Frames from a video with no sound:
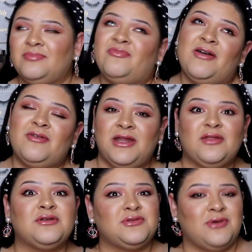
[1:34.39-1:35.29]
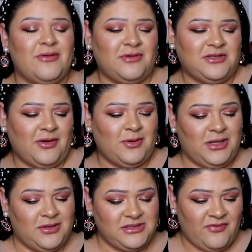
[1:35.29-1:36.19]
favoritos nuevos,
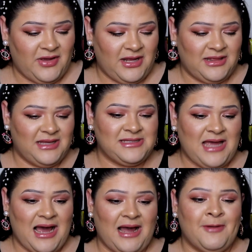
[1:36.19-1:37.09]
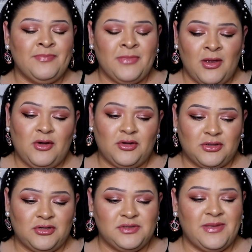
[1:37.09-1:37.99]
favoritos diferentes a
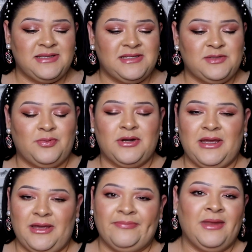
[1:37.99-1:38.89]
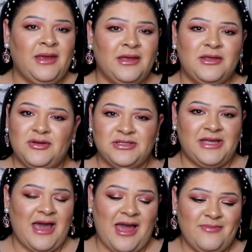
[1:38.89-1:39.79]
otros meses porque yo
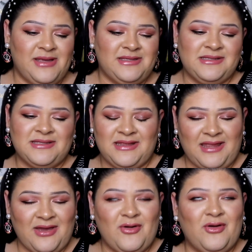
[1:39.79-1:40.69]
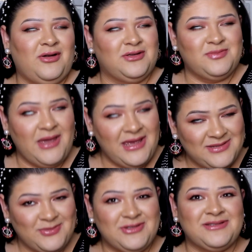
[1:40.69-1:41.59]
sé hay meses que tengo los
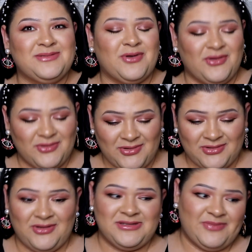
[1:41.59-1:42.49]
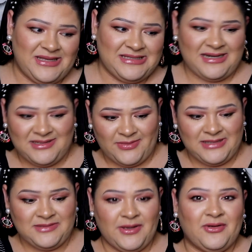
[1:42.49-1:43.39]
mismos productos mes tras
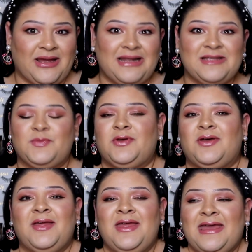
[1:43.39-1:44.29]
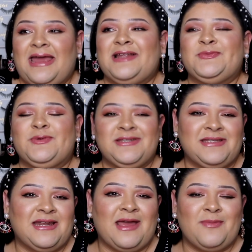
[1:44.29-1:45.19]
mes, pero qué les puedo qué les puedo
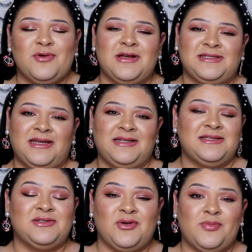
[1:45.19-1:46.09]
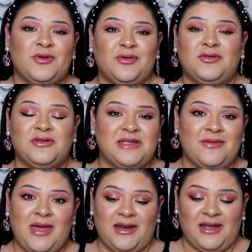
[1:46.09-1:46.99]
decir, qué puedo hacer si son productos que
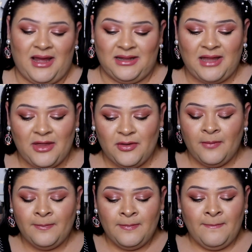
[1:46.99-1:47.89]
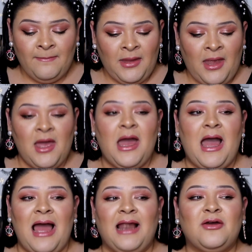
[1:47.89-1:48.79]
me han encantado
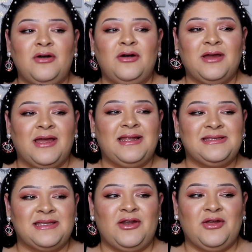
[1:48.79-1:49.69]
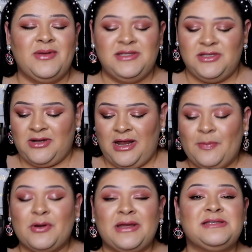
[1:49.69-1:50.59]
algo que les quiero mencionar
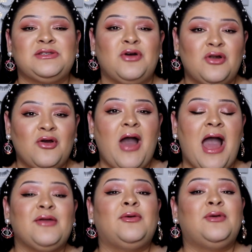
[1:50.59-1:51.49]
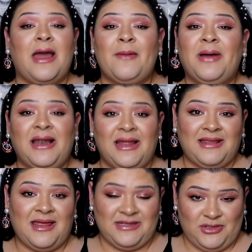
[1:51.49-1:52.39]
porque solo hay una
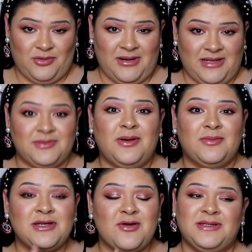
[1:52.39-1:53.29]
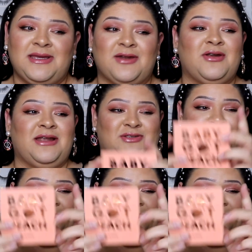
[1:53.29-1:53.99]
paleta de sombras. Vamos a comenzar con eso.